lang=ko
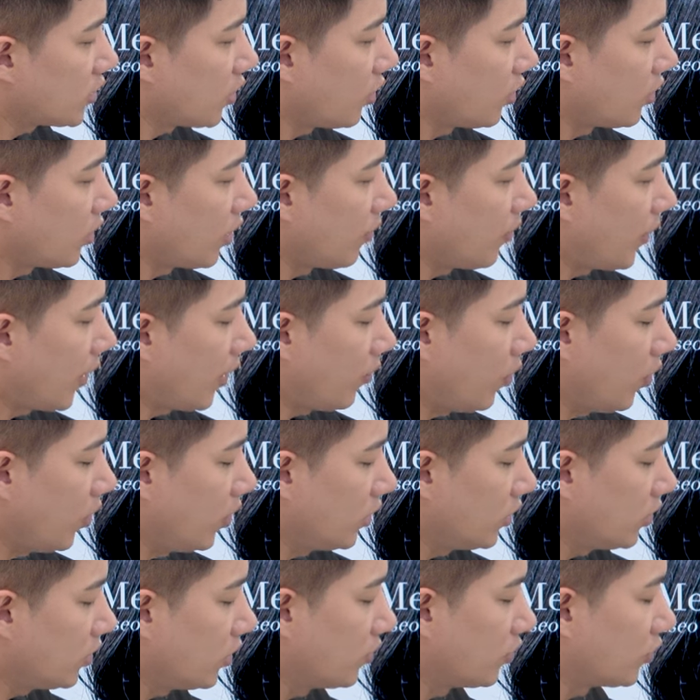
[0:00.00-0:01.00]
전에 백
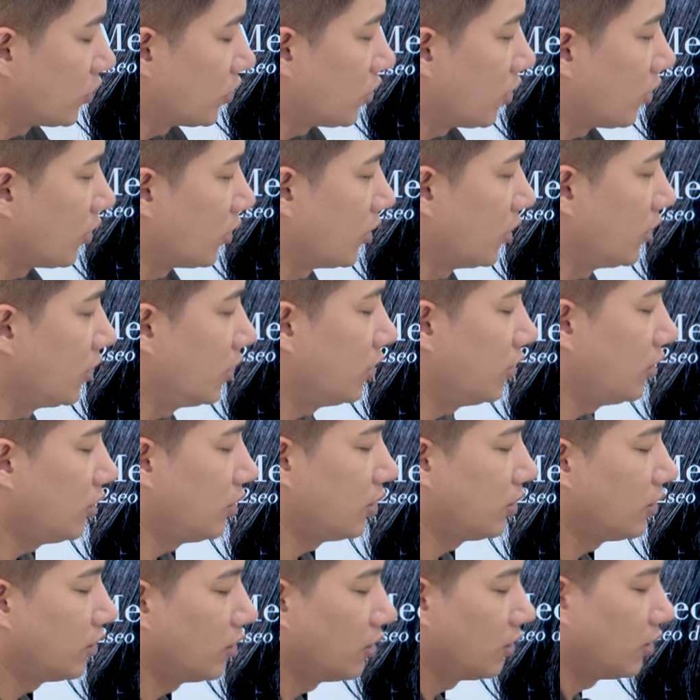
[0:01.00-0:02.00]
포인트부터는
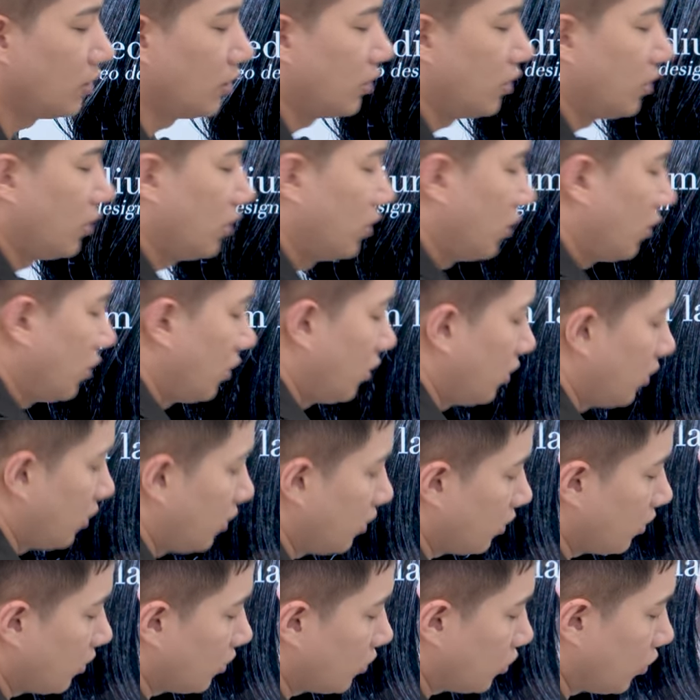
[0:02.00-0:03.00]

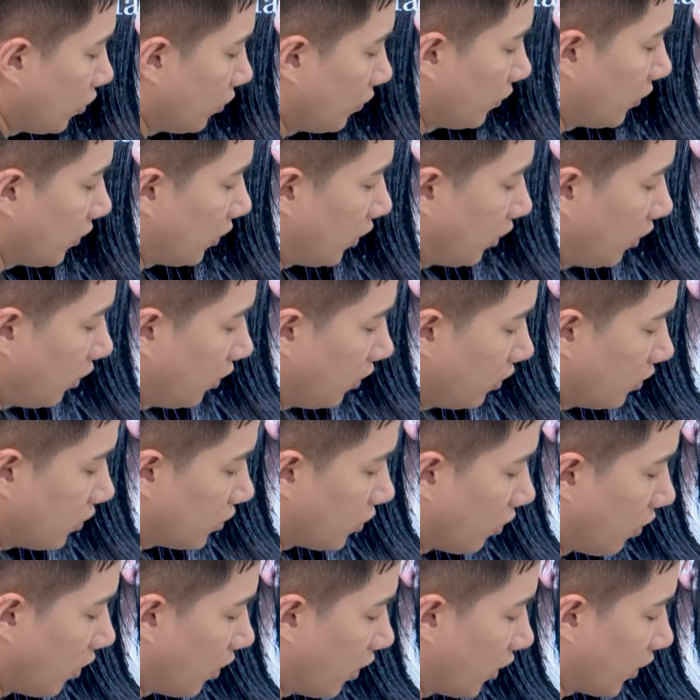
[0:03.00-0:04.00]
좀 더
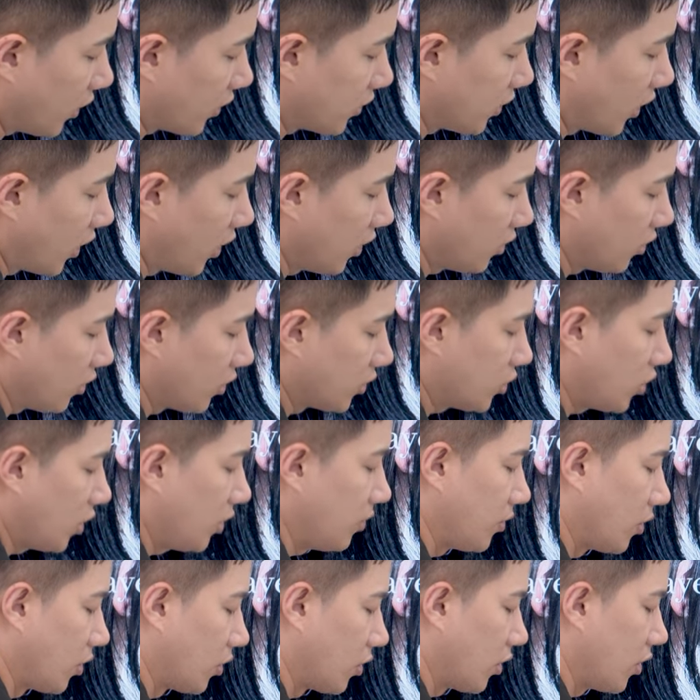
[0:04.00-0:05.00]
정확하게 사이드와
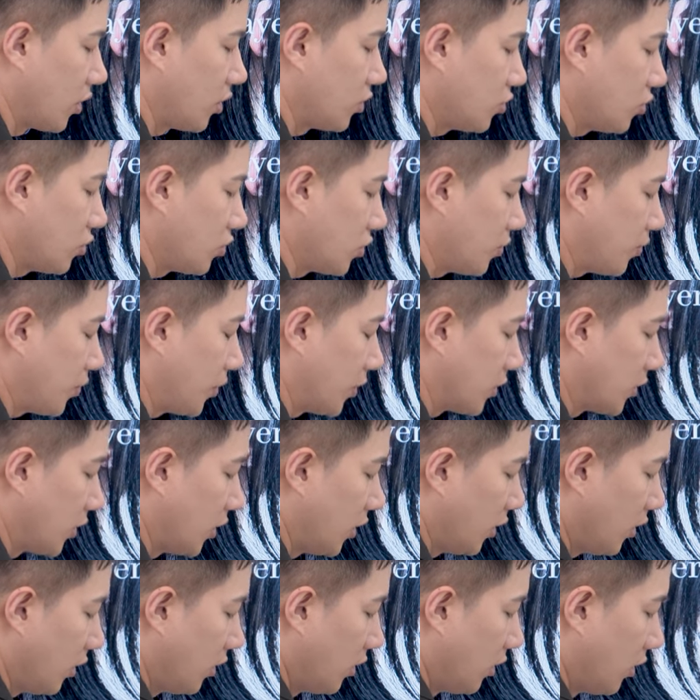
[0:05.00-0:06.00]
쉐입 연결해주고
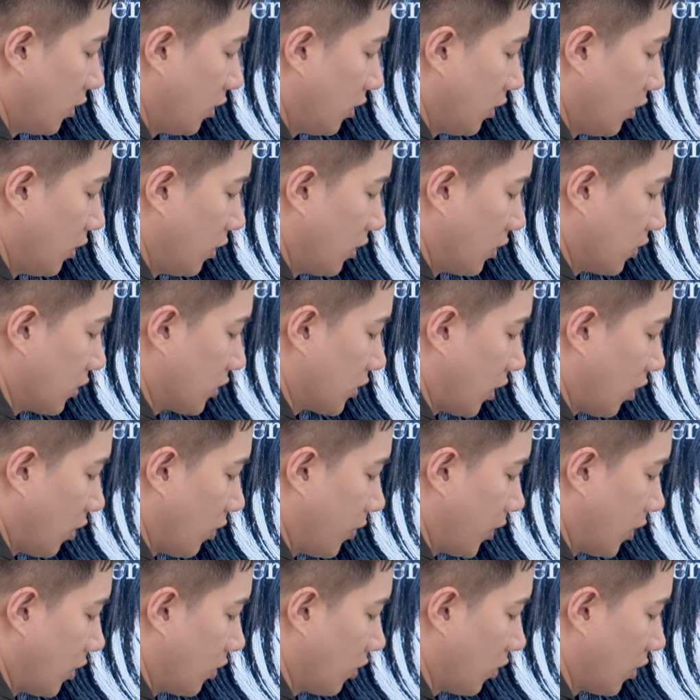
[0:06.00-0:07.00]
싶어서
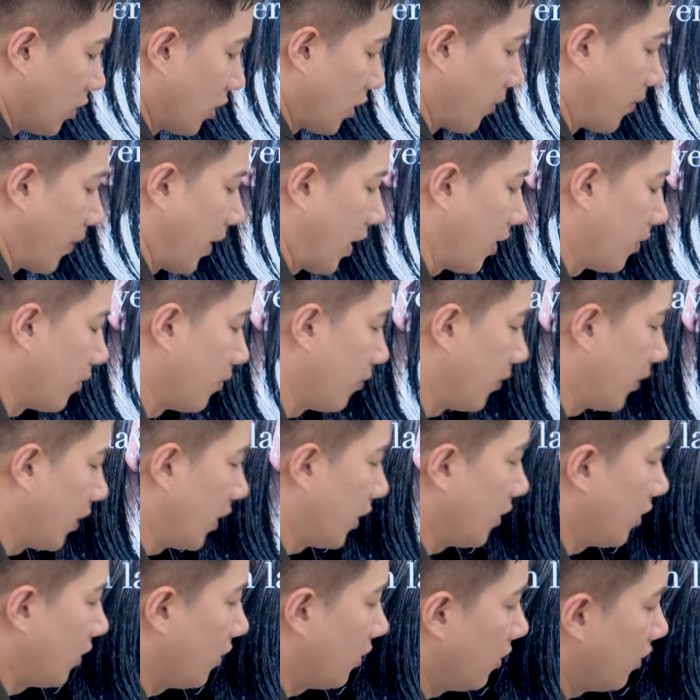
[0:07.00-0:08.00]
작업하는 거니까
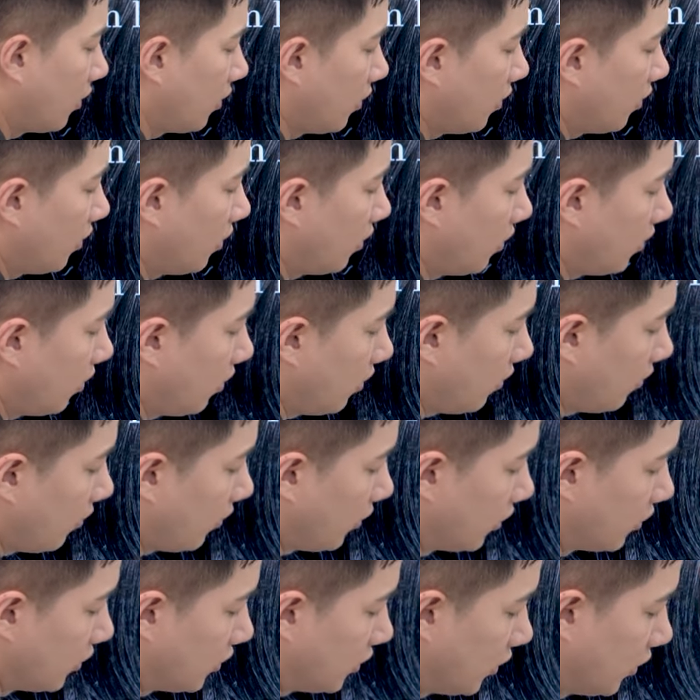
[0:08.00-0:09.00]
반반.
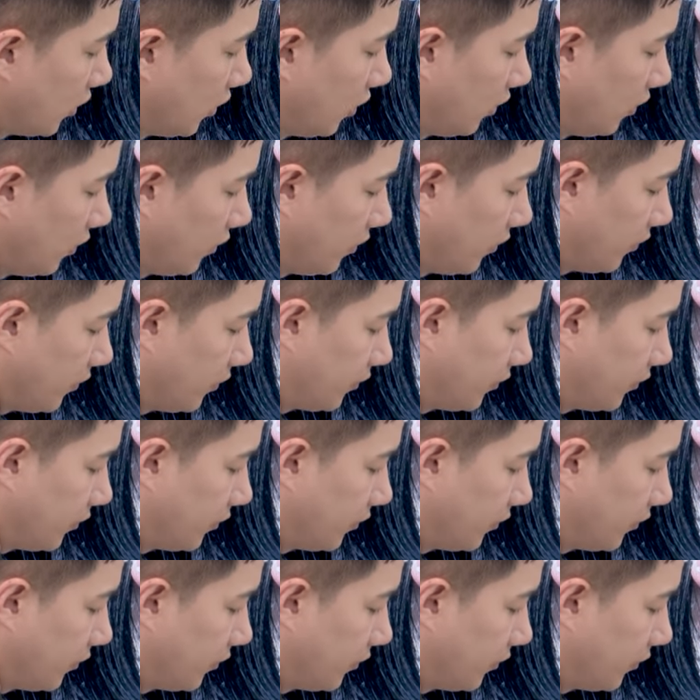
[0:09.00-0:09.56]
먼저